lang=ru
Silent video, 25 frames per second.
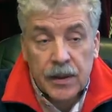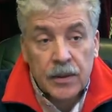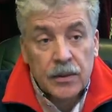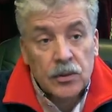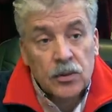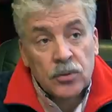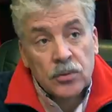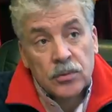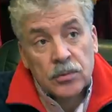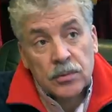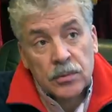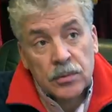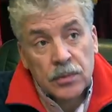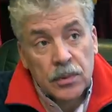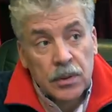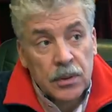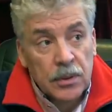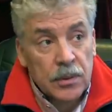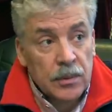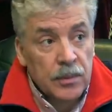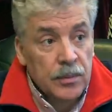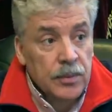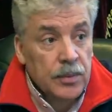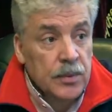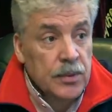люди. Ну,
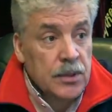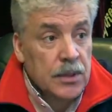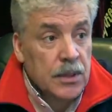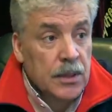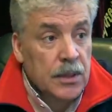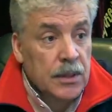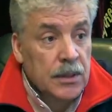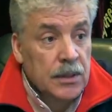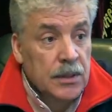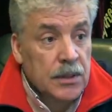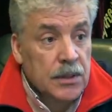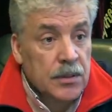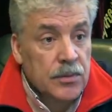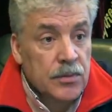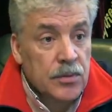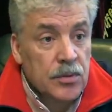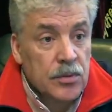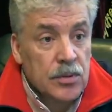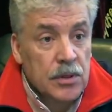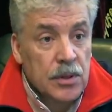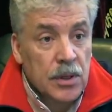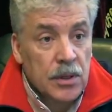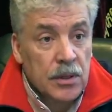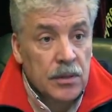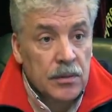э, понимаешь, как это же все
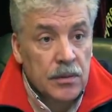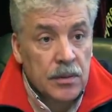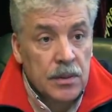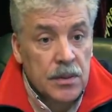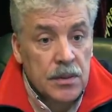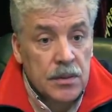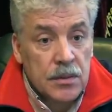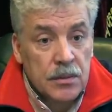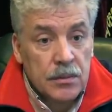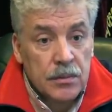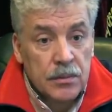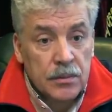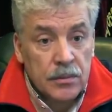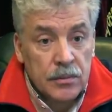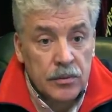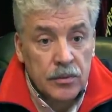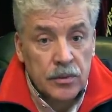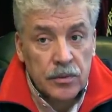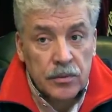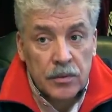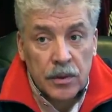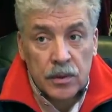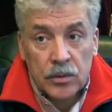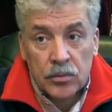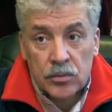складывается
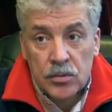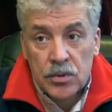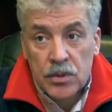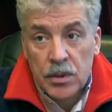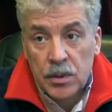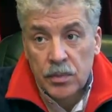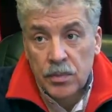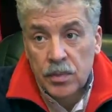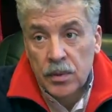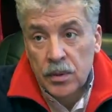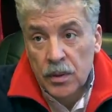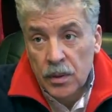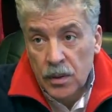вот в одну цепь.